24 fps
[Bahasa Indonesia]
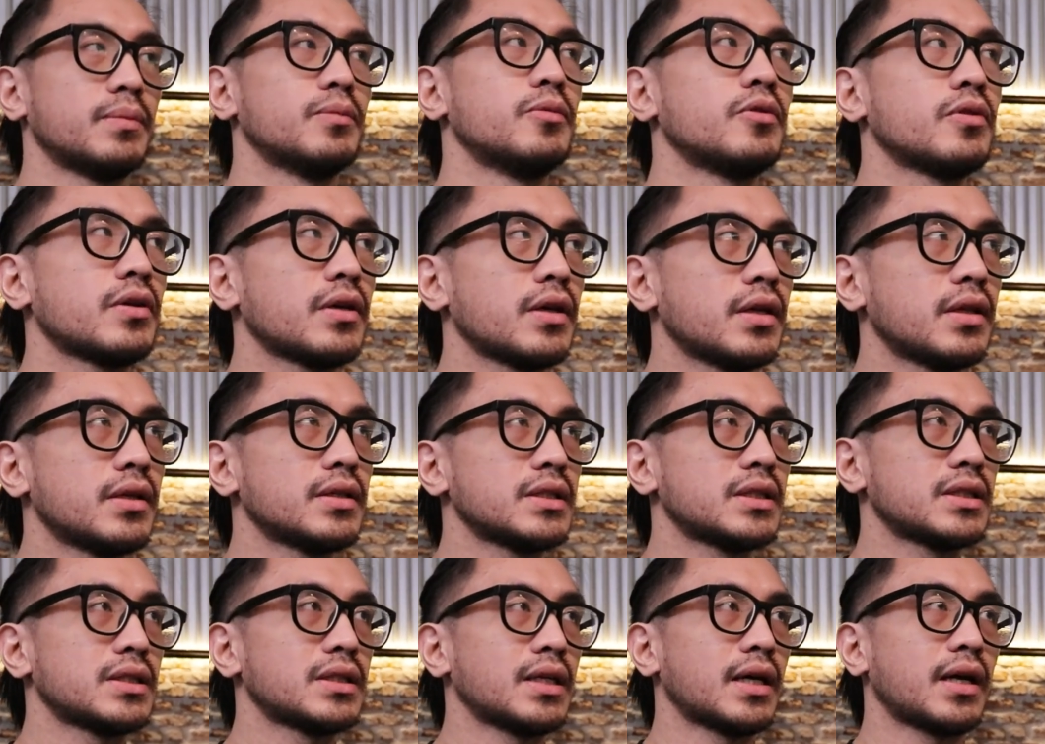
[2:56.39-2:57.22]

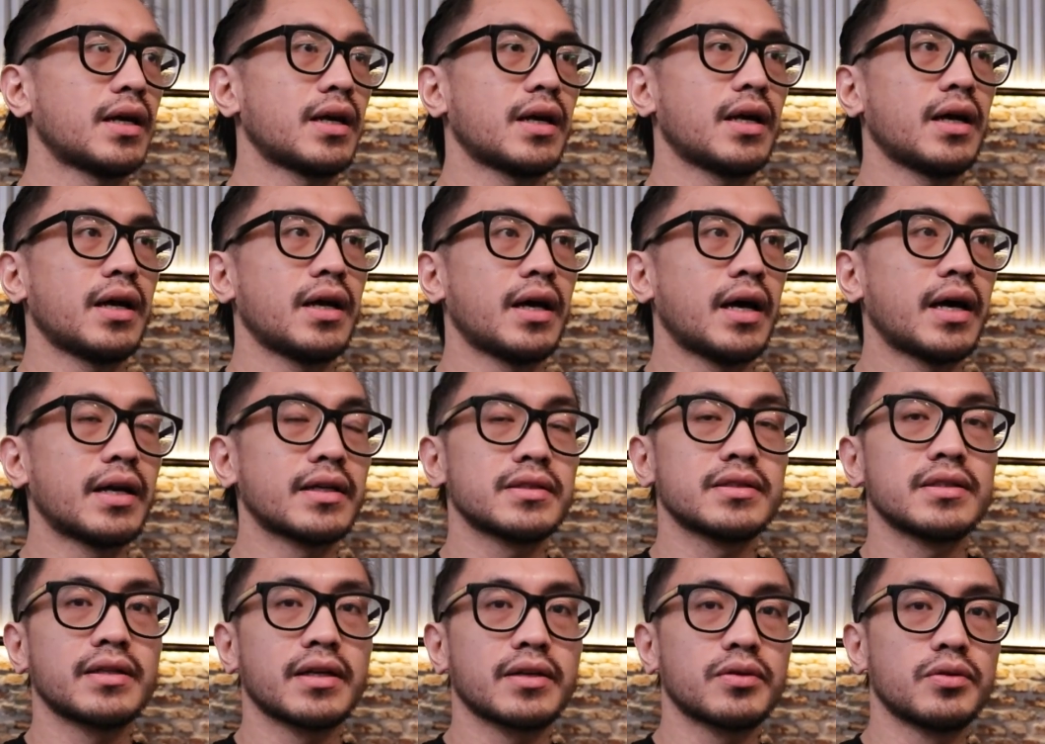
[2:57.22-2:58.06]
mungkin secara
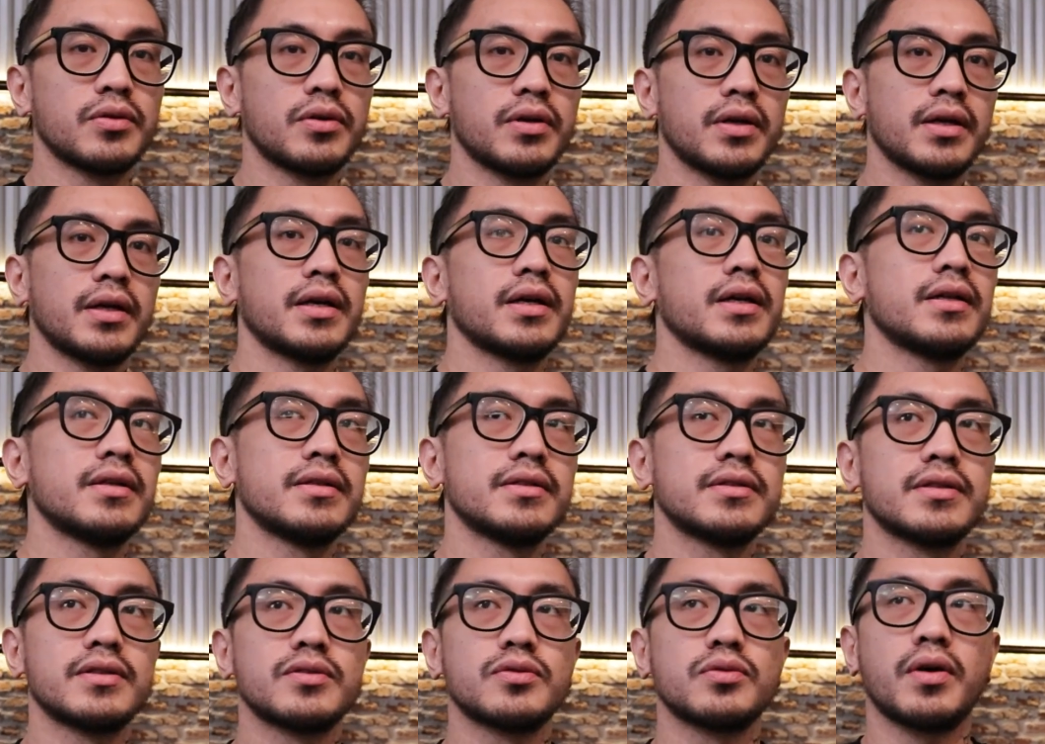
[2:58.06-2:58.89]
arsitekturnya
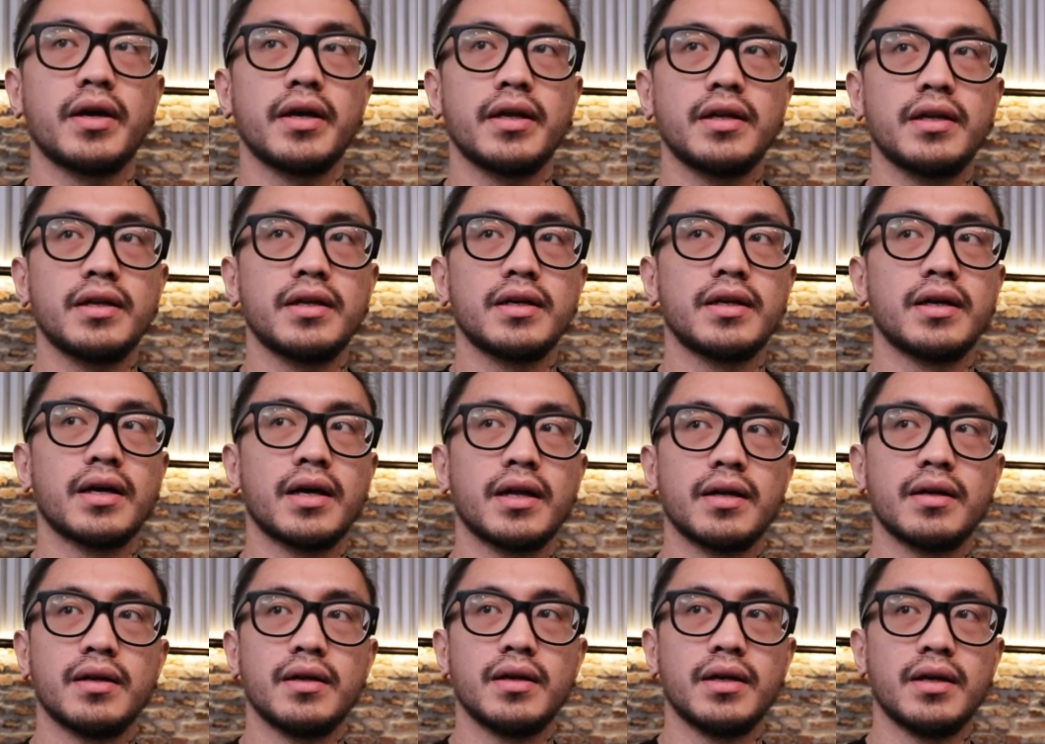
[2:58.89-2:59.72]
disesuaikan
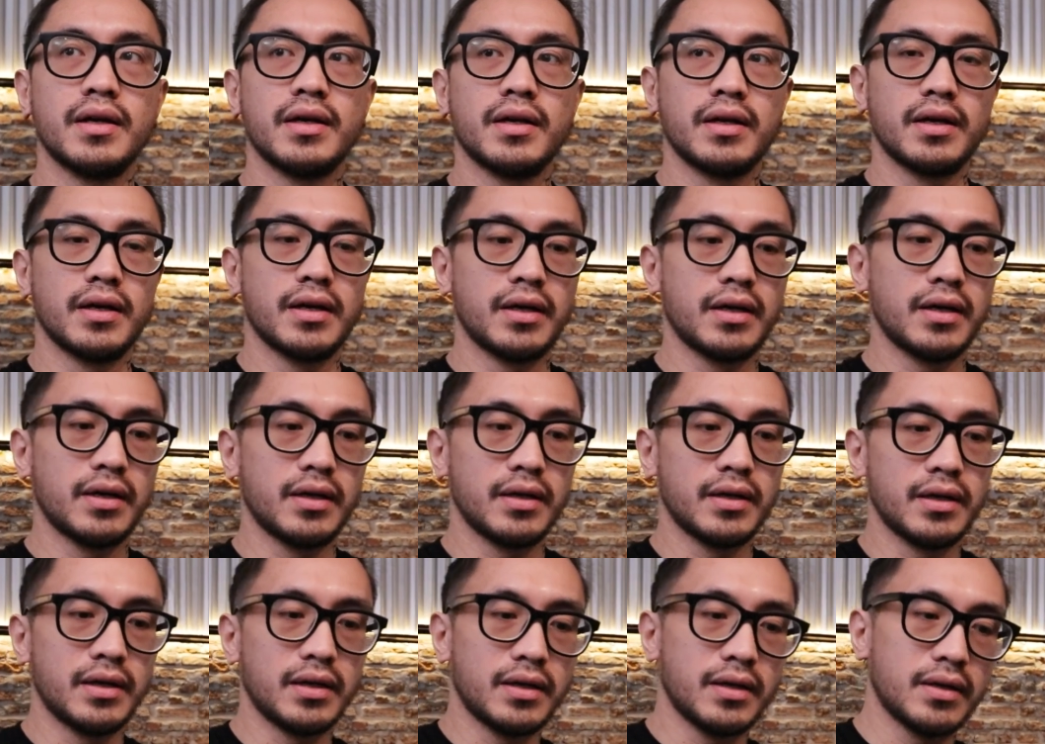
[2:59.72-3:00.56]
dengan tempat
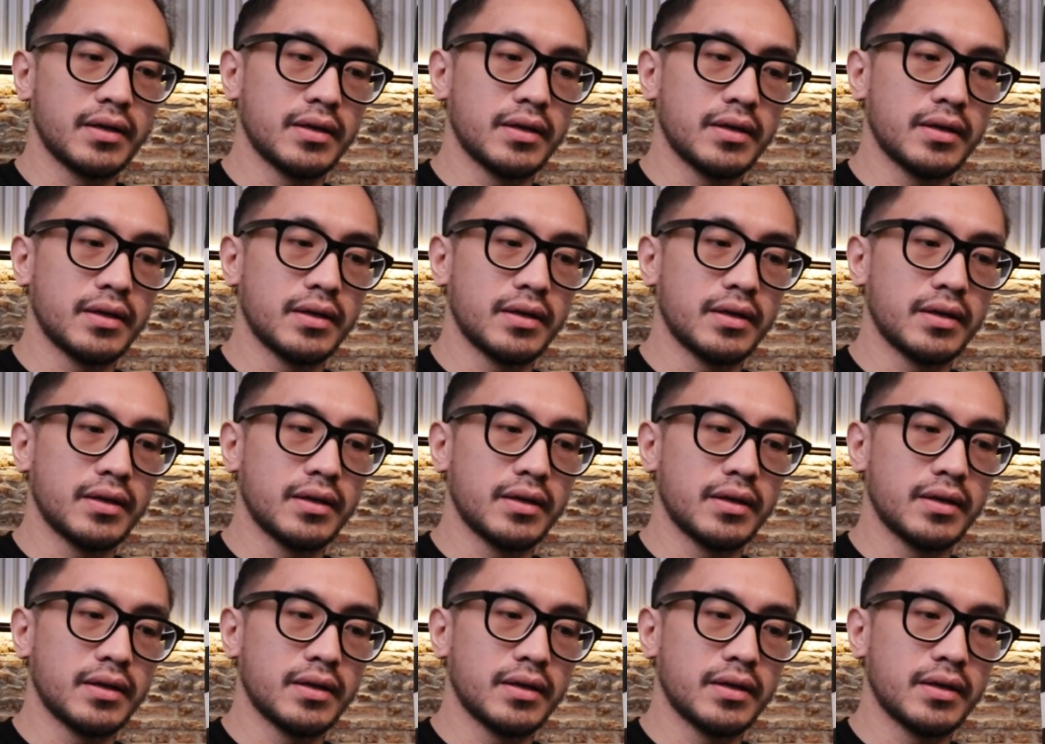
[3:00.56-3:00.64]
eh,